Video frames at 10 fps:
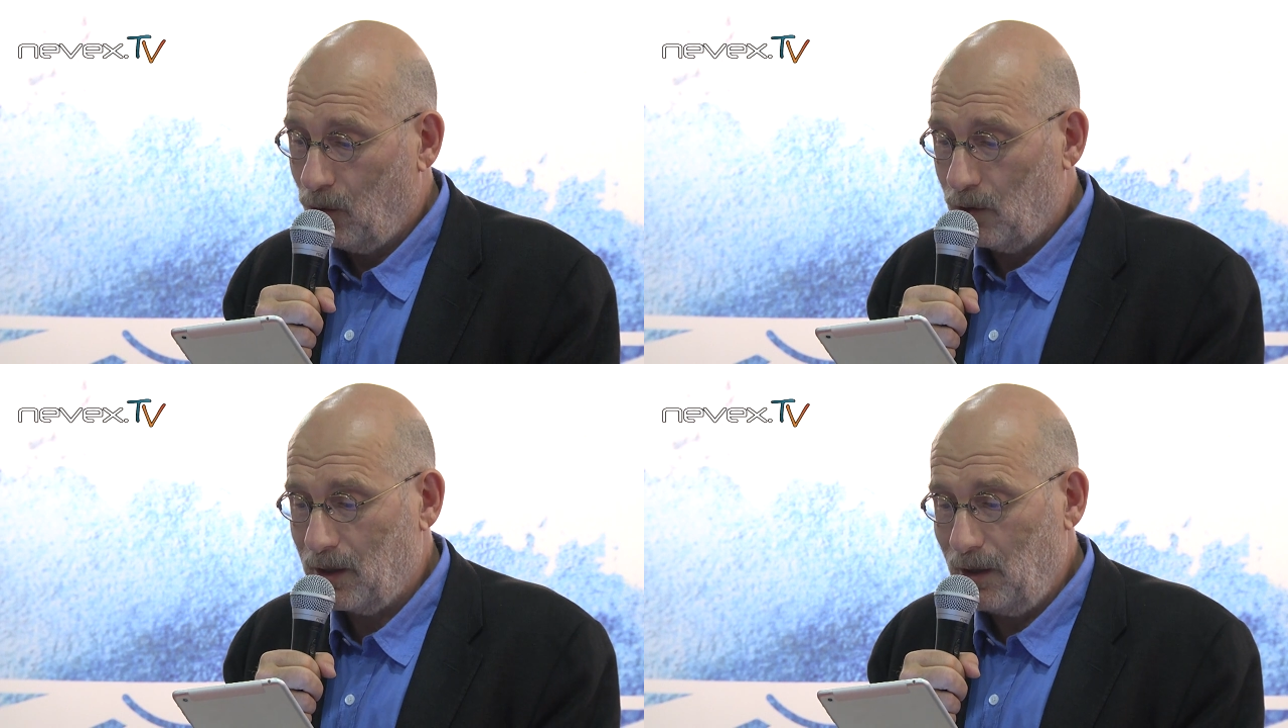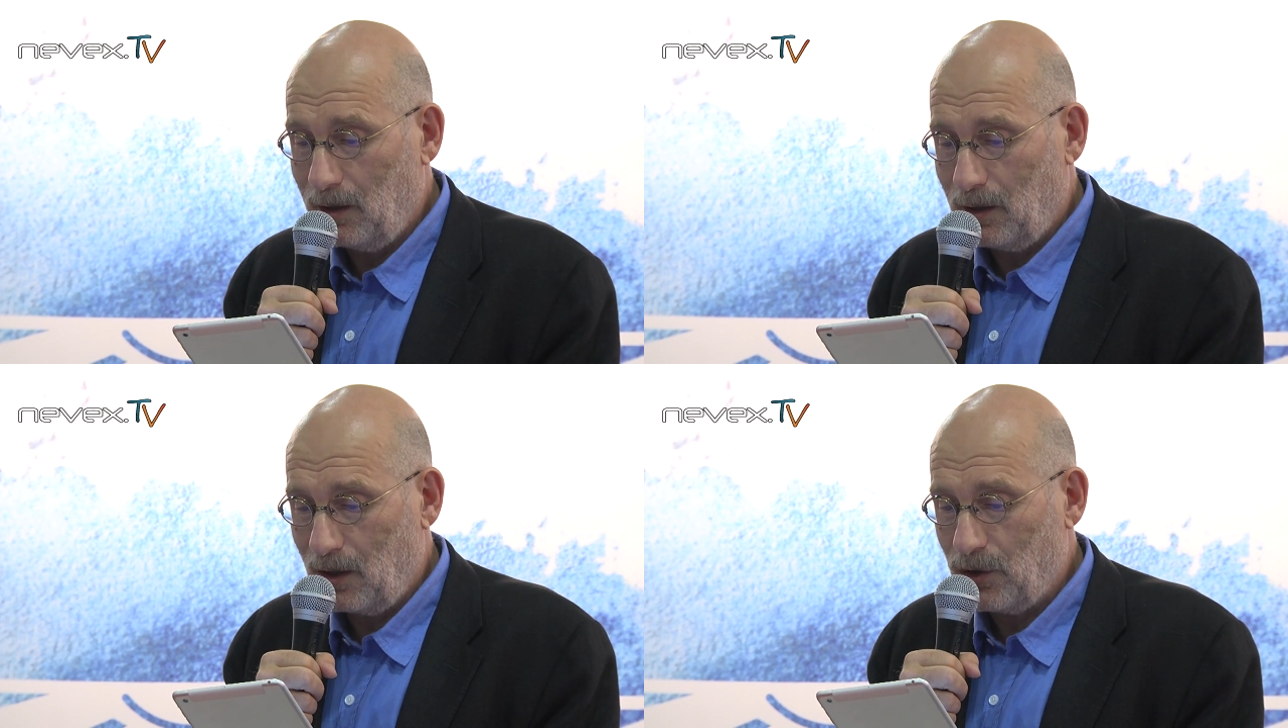
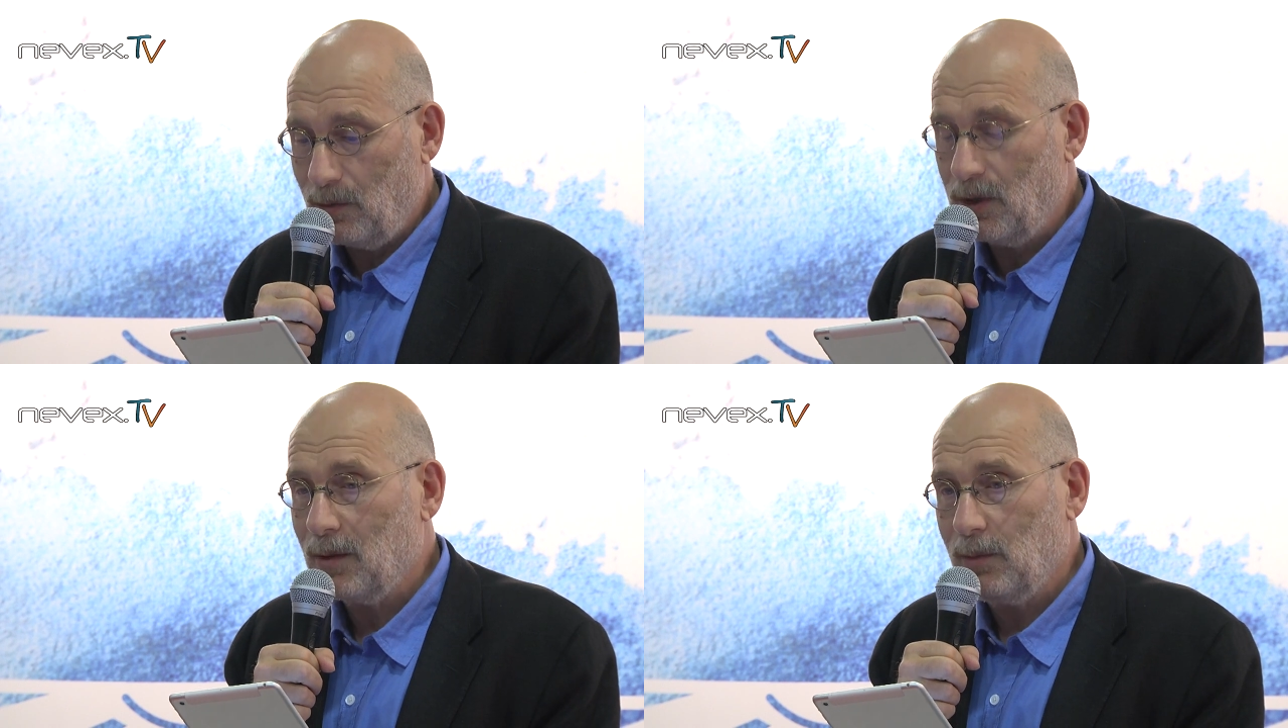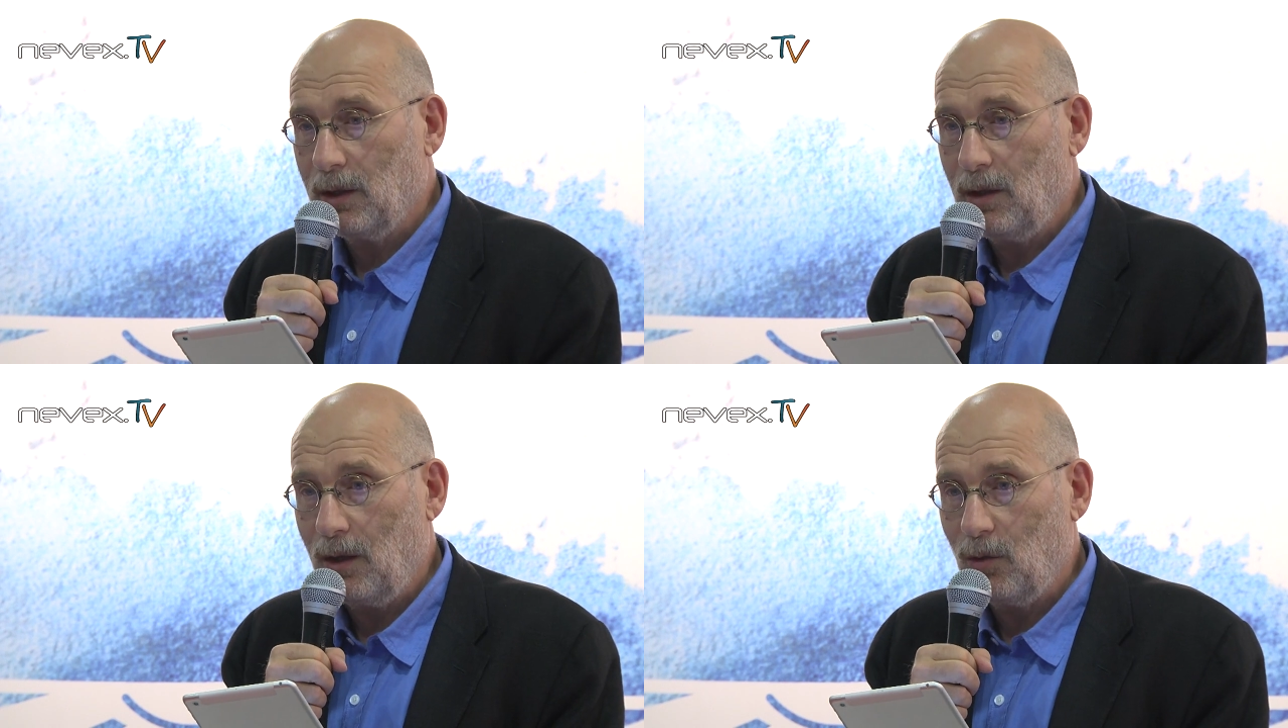уцелело должно быть
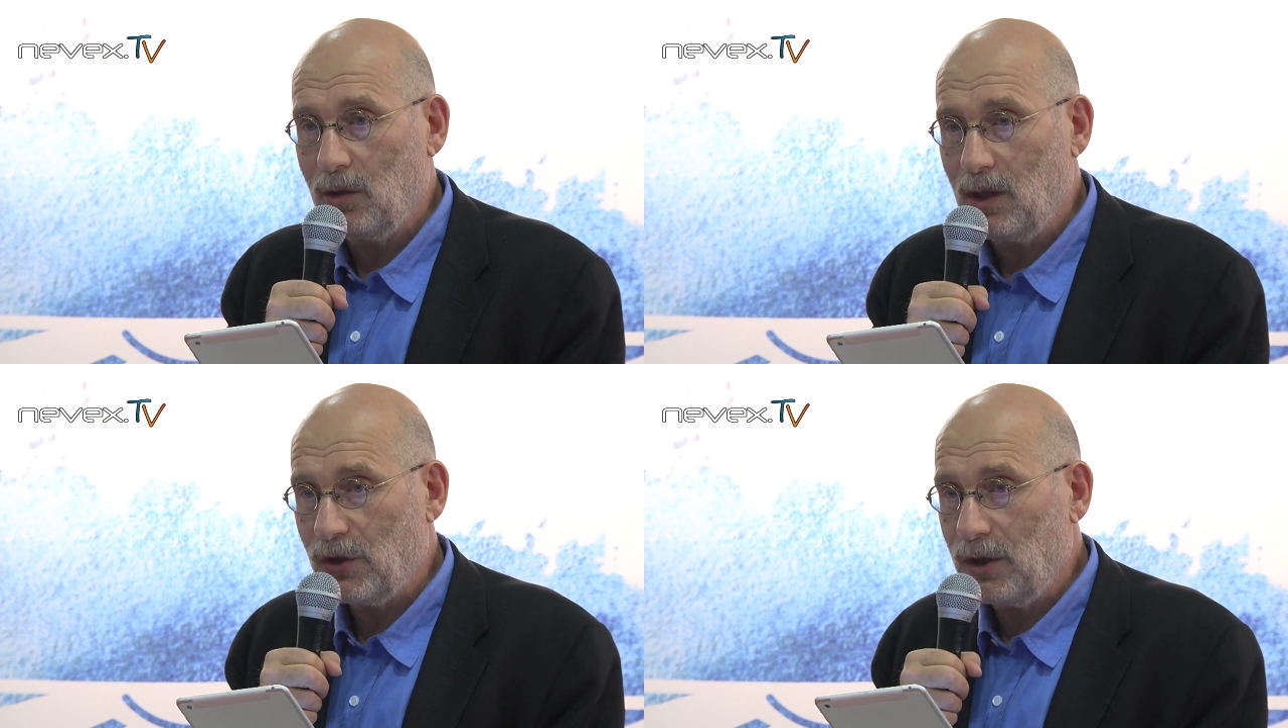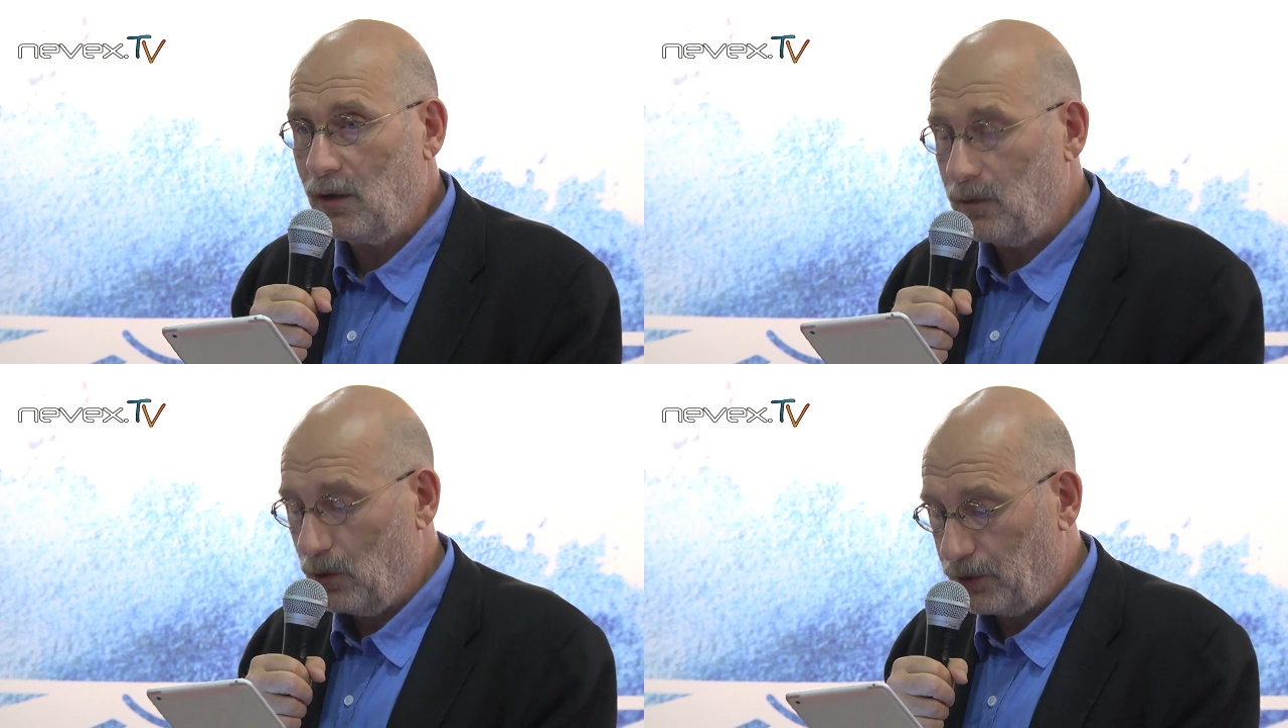благодаря удачной
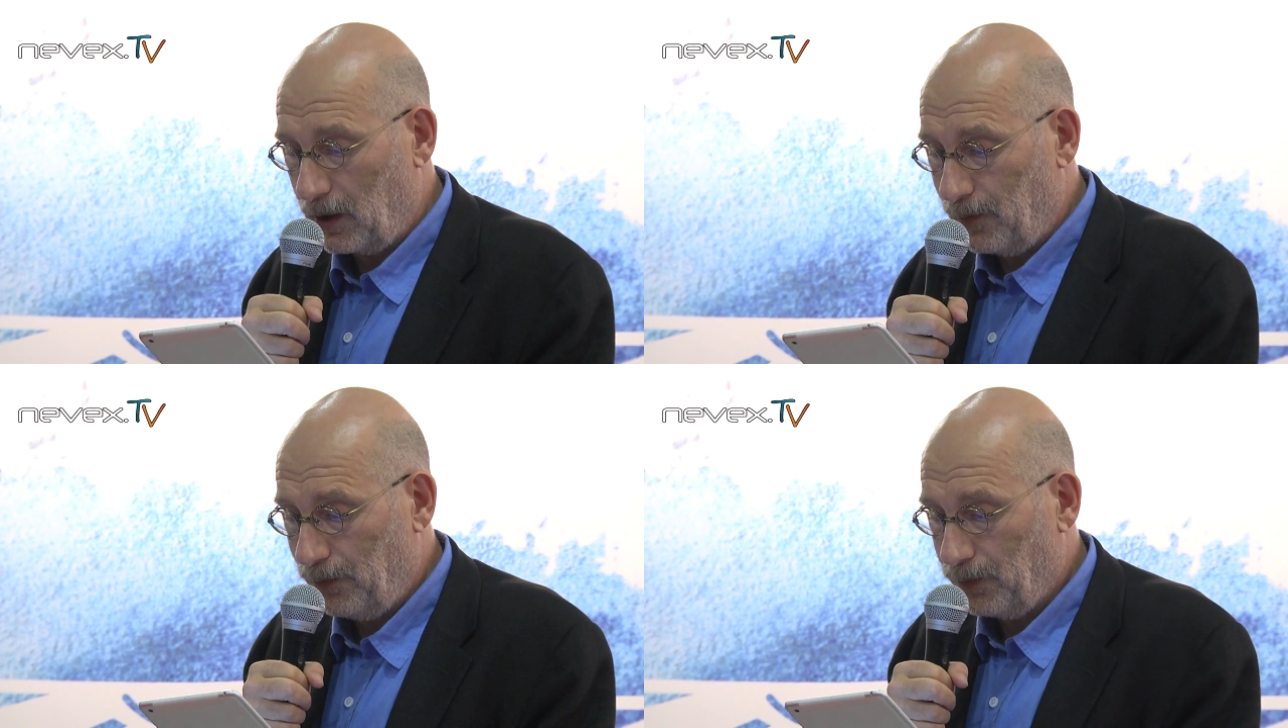рифмовке.